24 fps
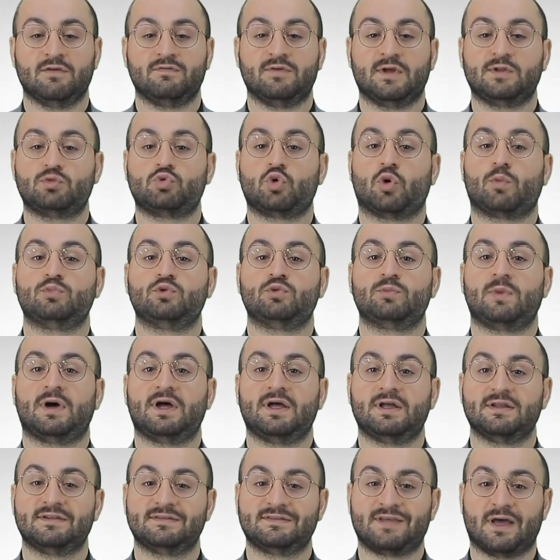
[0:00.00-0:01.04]
ve
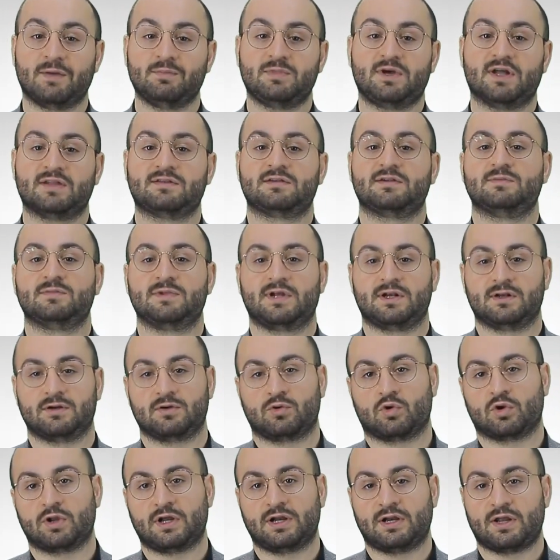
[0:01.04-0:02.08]
topluma tam
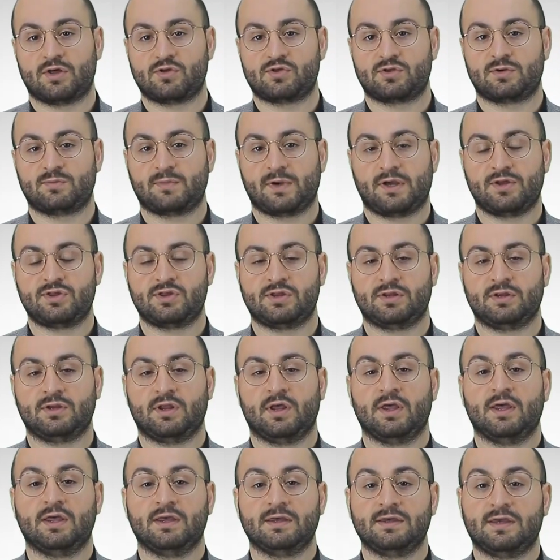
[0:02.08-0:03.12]
katılımlarını kolaylaştırmak için